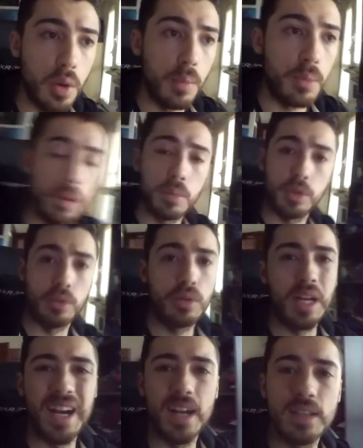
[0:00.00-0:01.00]
proprio
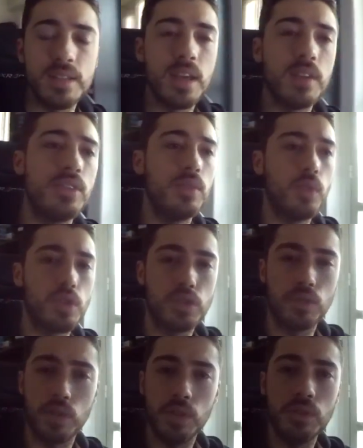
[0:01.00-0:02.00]
ora serve il
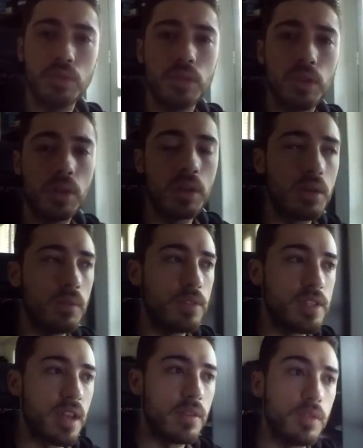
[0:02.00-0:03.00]
vostro aiuto,
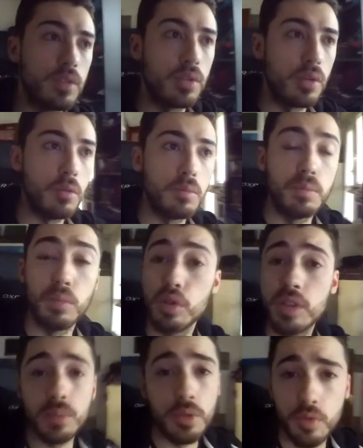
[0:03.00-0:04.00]
servono
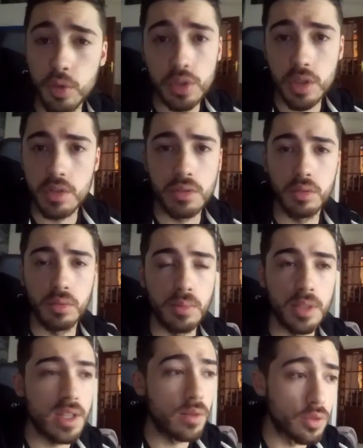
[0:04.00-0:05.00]
molte più views su YouTube,
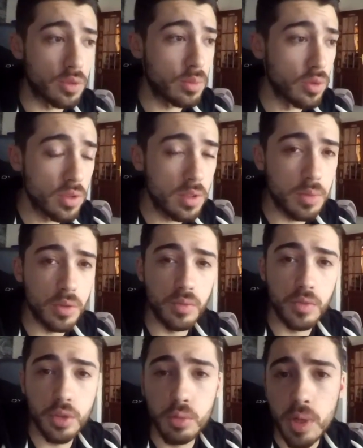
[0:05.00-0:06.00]
servono molti più
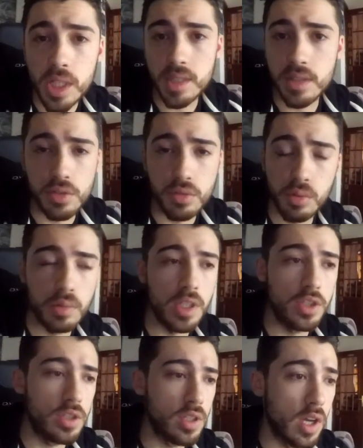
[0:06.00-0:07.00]
viewers su
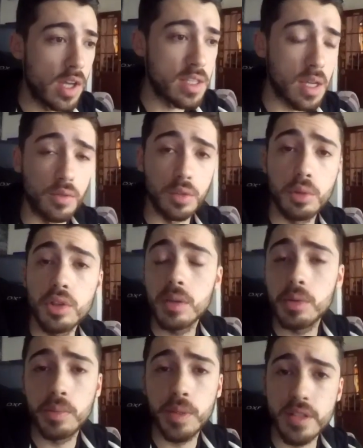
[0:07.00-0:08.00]
Twitch, servono molte
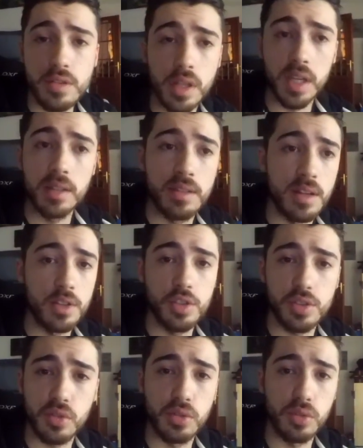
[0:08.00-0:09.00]
più persone che
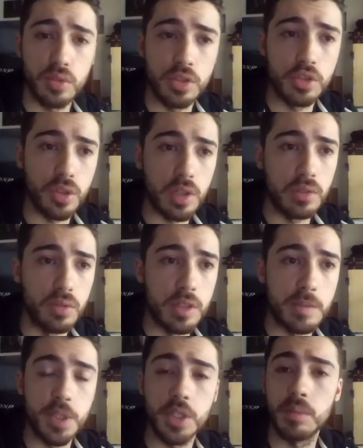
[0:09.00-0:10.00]
interagiscono con i giocatori,
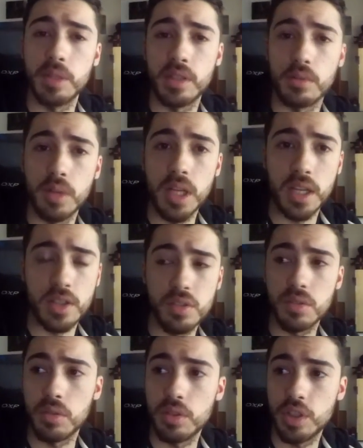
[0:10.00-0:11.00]
specialmente quelli che
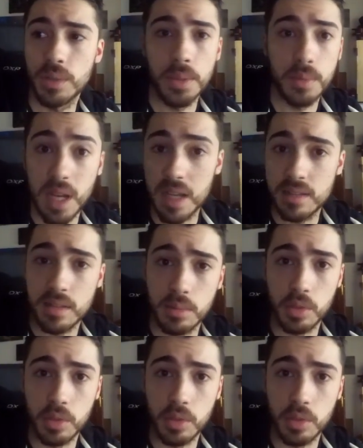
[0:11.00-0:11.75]
sono diciamo i pilastri